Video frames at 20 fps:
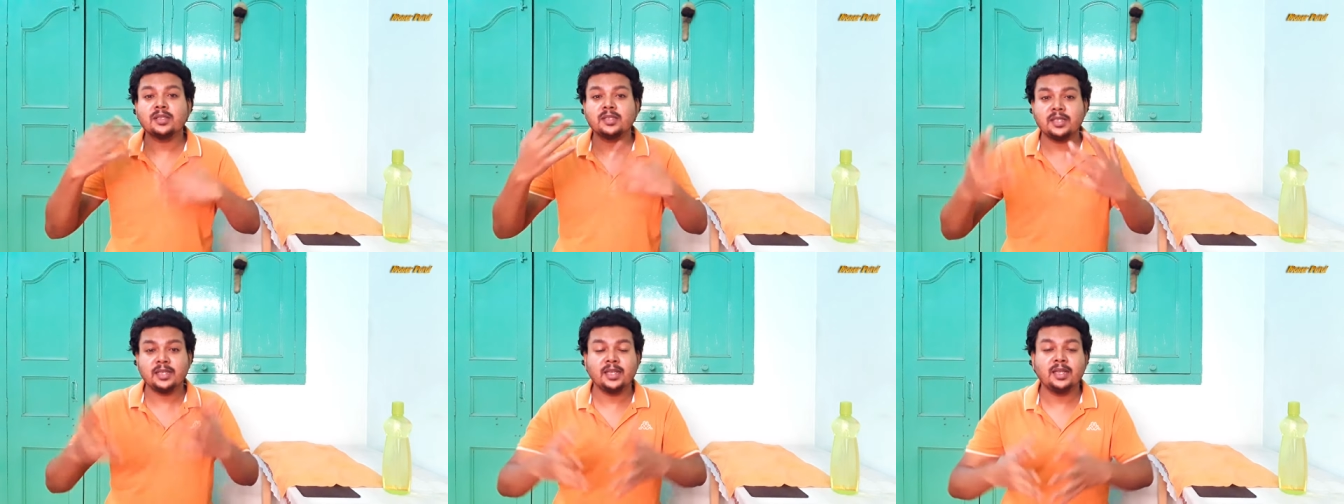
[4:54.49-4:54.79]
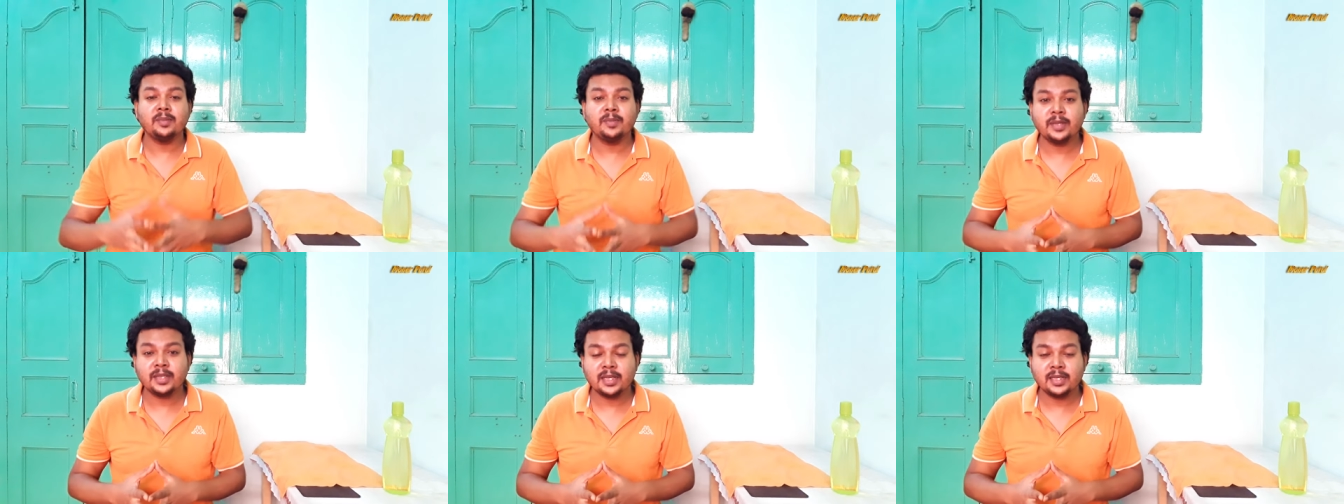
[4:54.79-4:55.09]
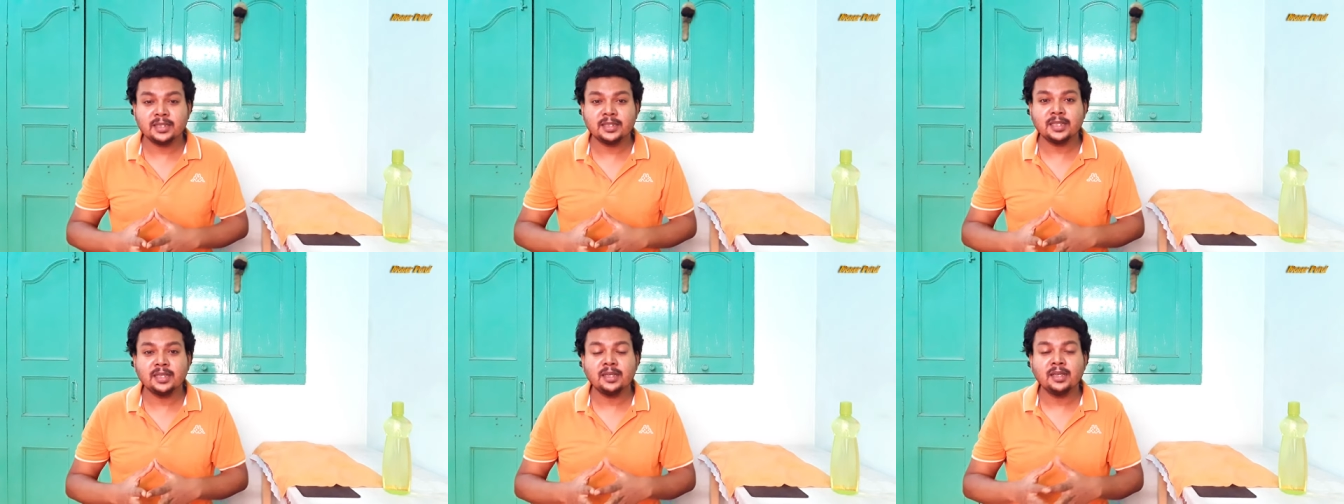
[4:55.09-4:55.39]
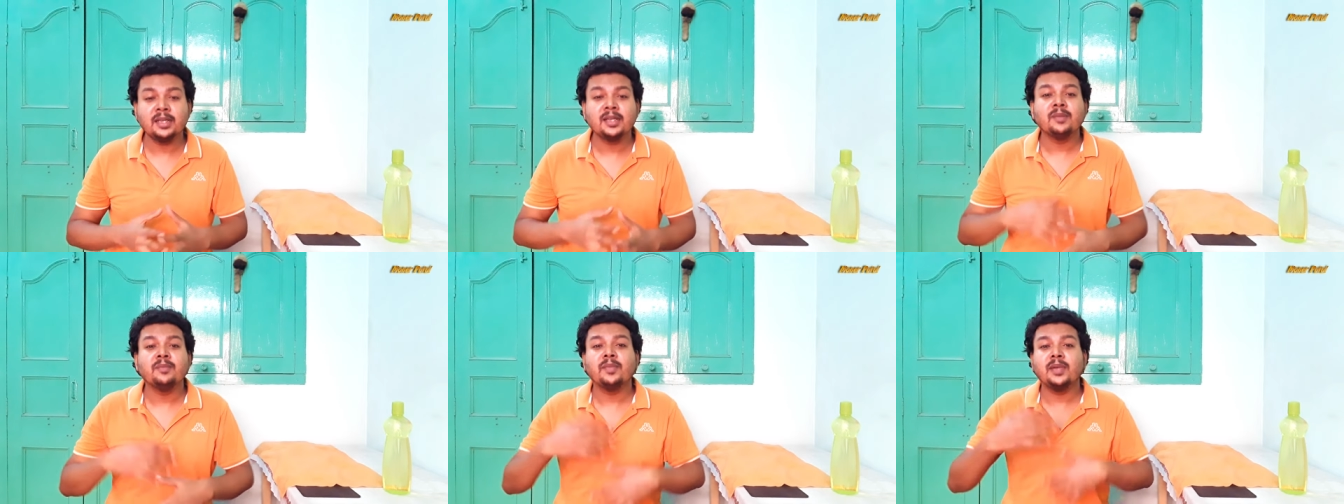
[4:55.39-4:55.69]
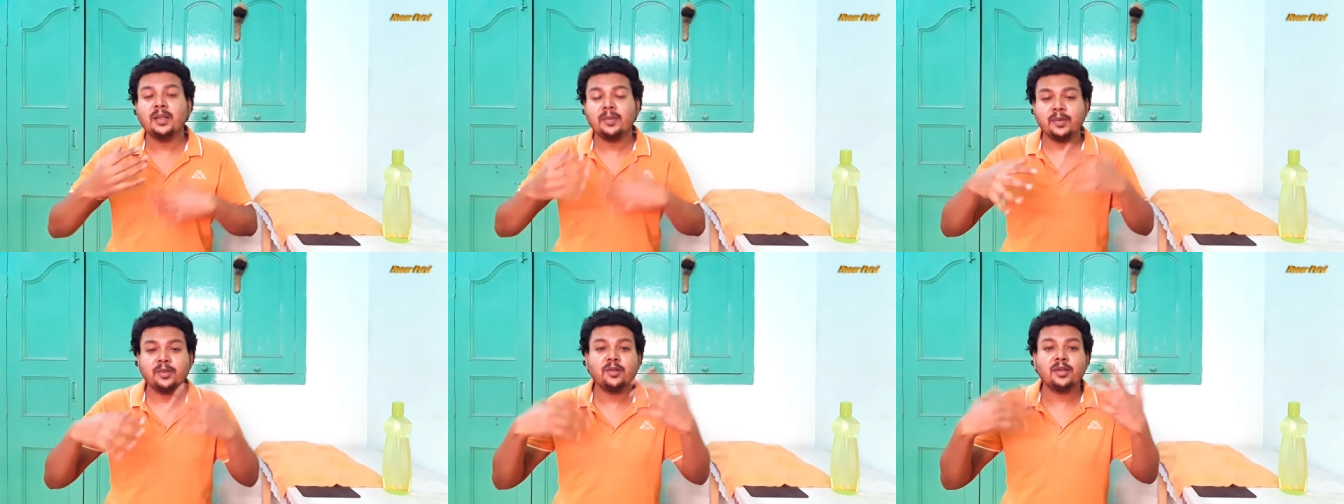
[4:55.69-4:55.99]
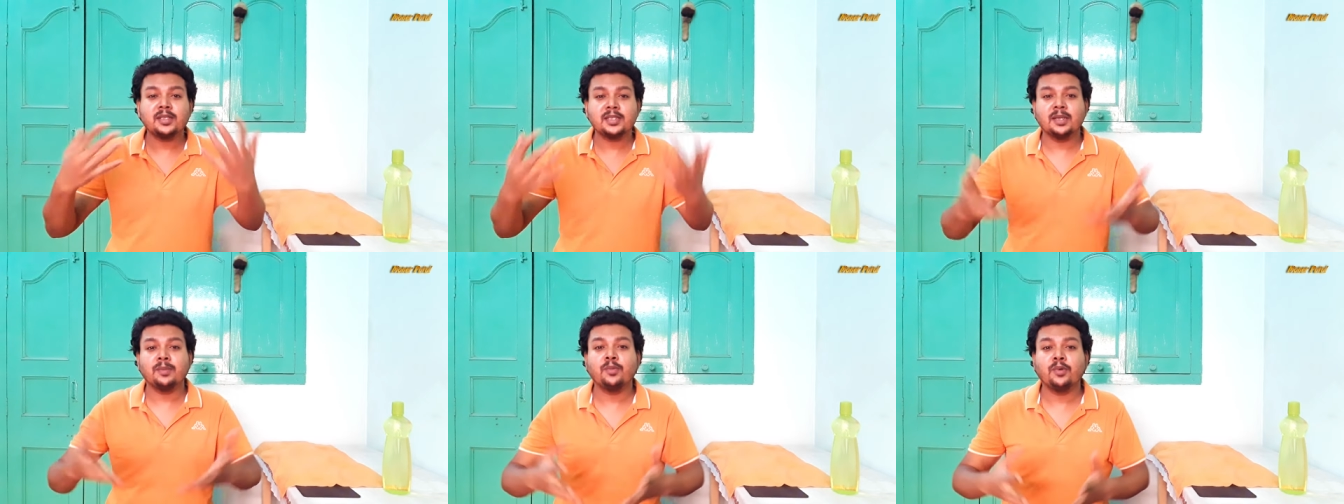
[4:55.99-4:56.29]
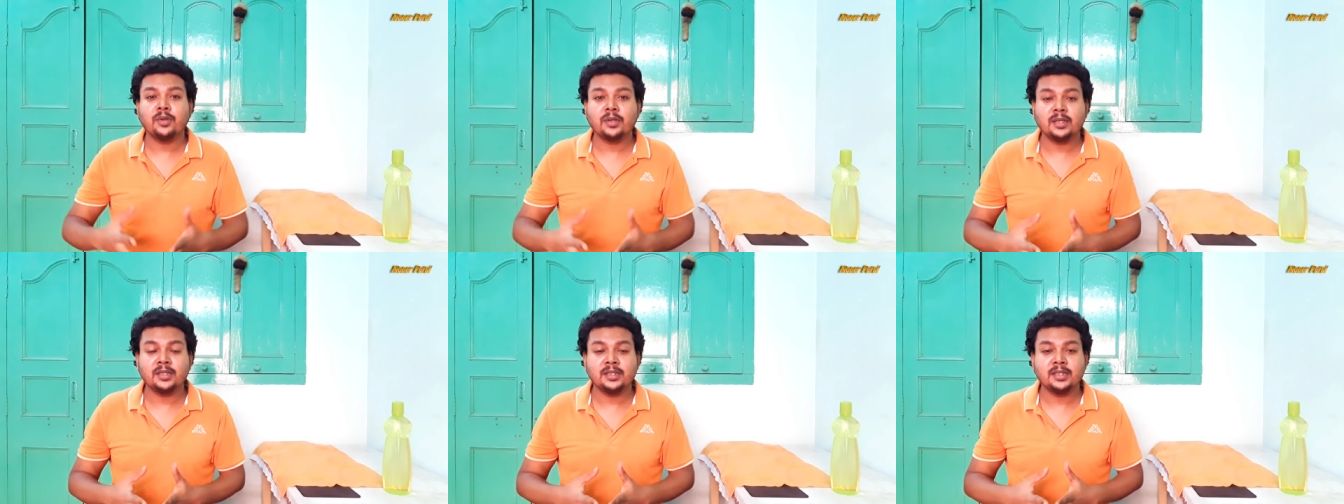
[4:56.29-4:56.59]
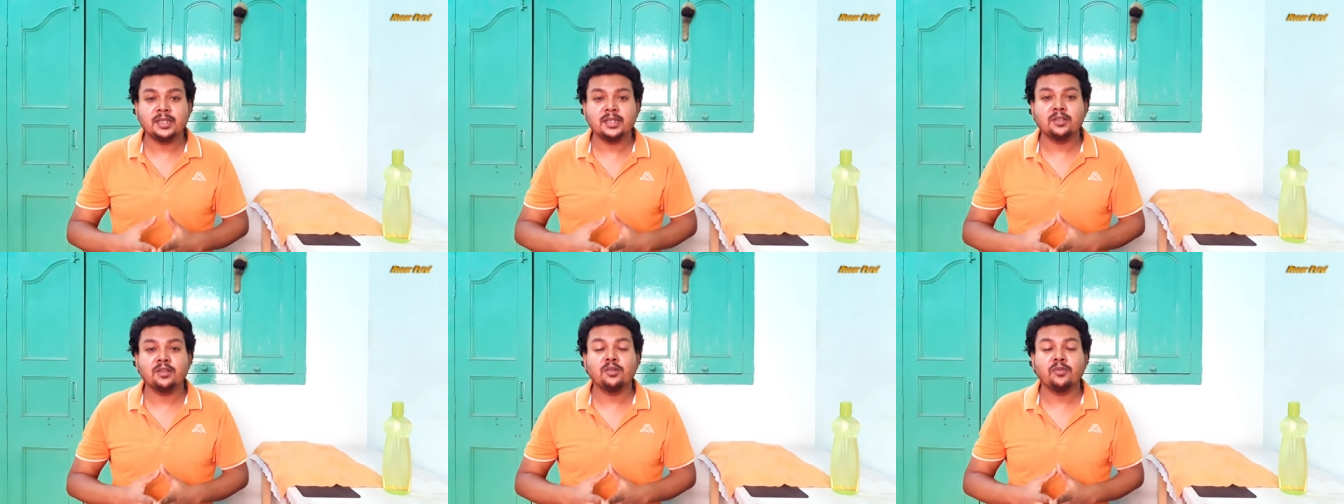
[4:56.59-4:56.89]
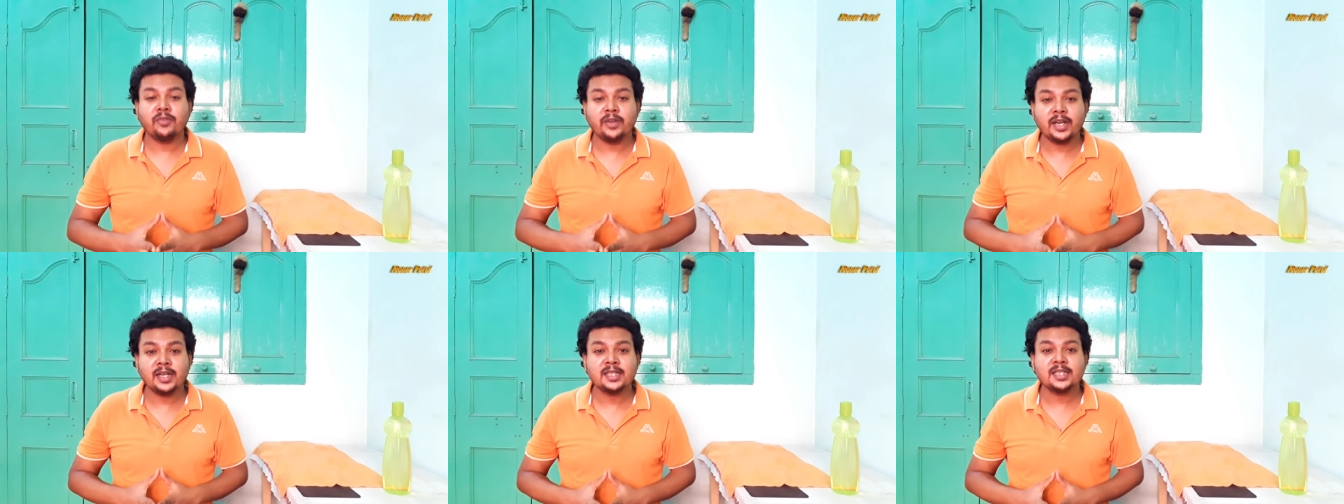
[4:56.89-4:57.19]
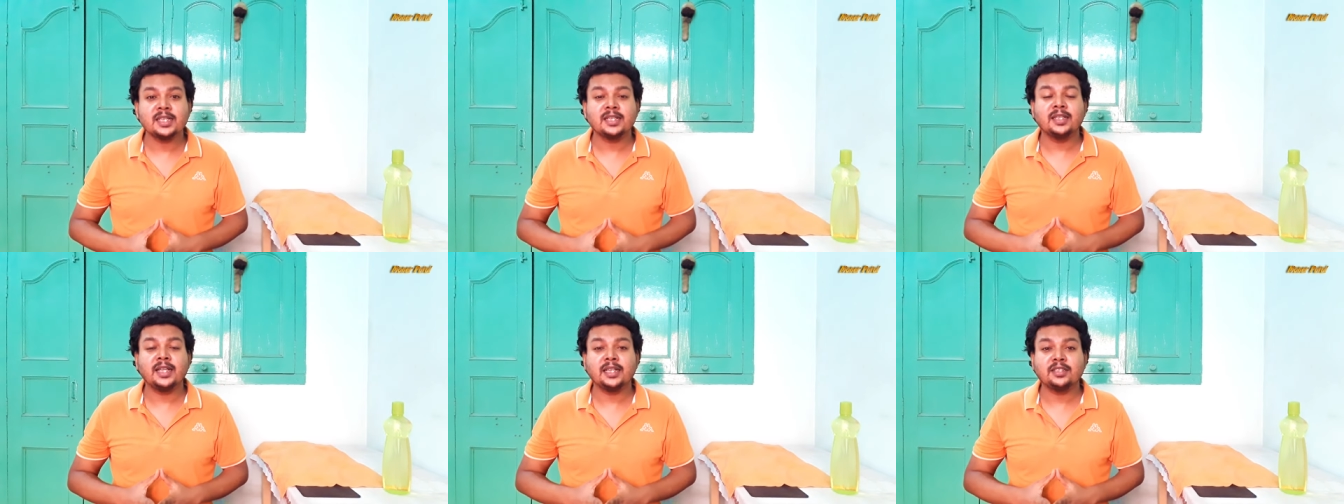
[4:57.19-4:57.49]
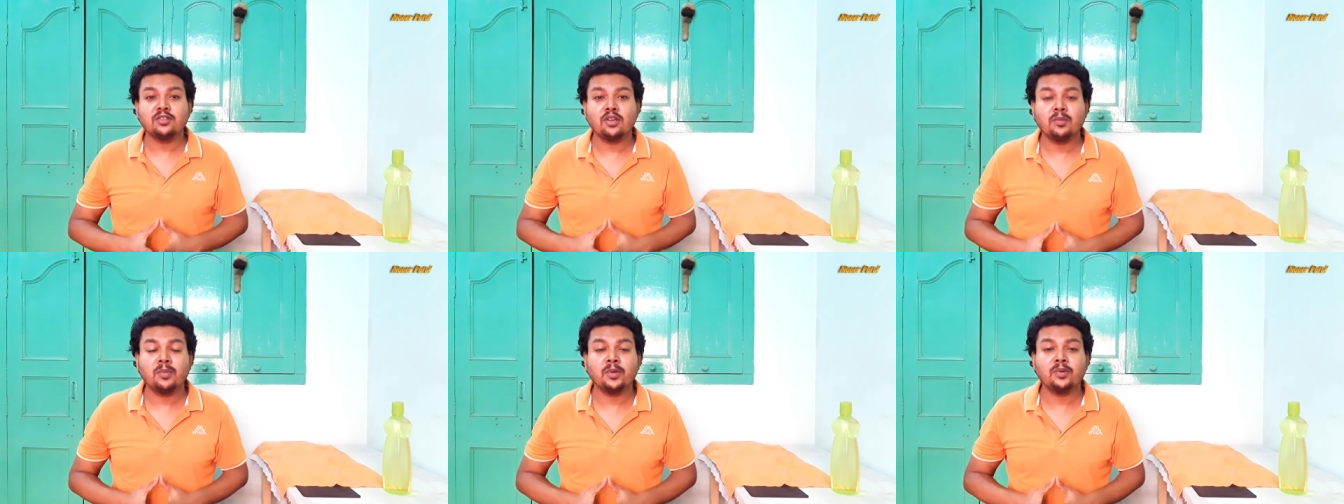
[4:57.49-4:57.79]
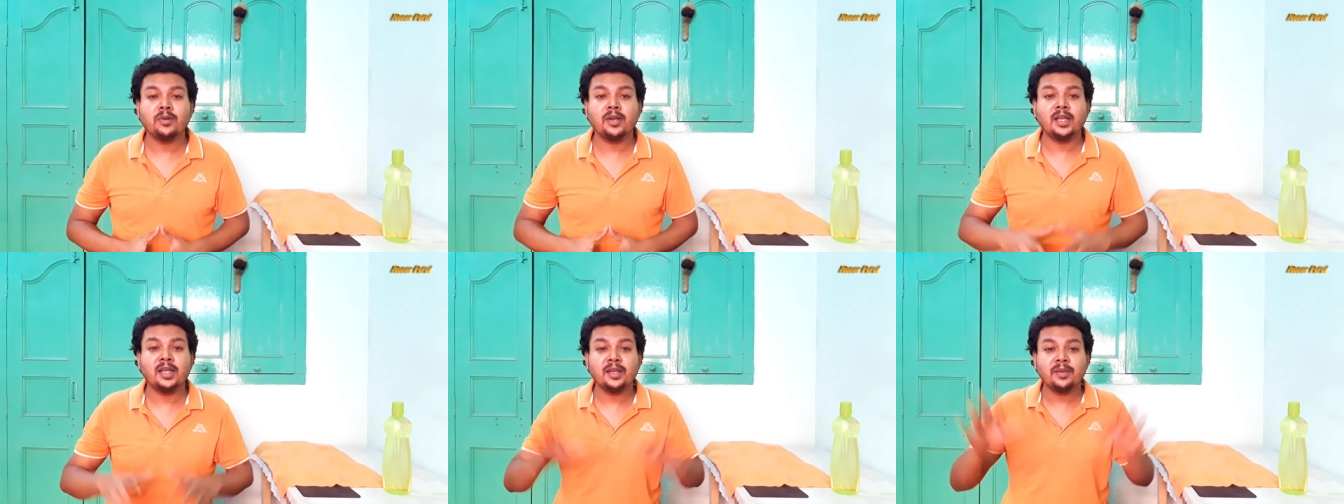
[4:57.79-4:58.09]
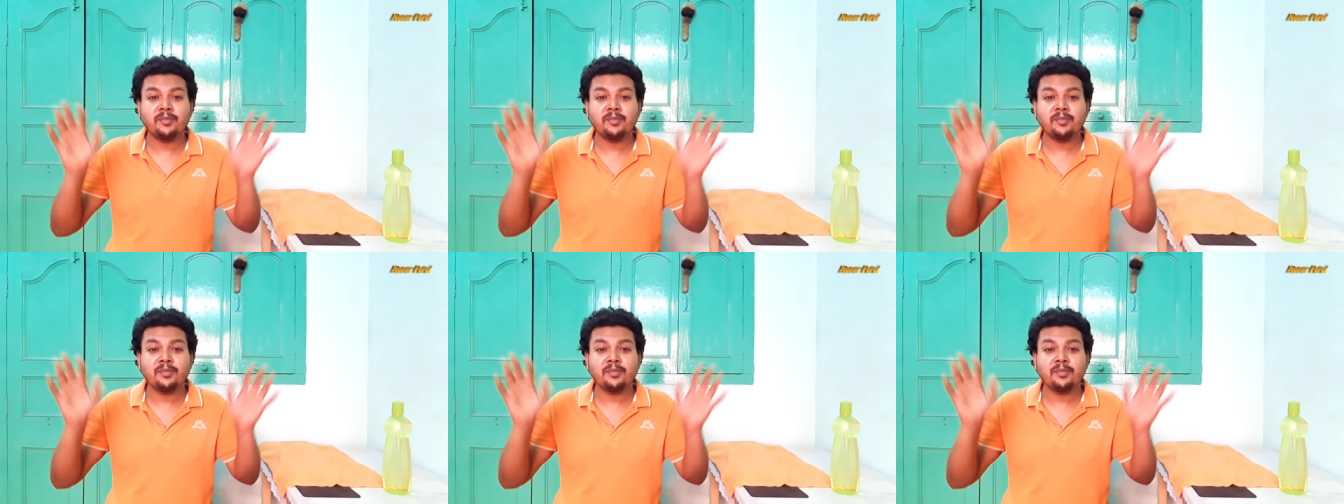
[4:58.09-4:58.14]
शेयर भी कीजिए और तो भी थोड़ा सपोर्ट भी दीजिए तो फ्रेंड्स दैट्स ऑल फॉर टुडे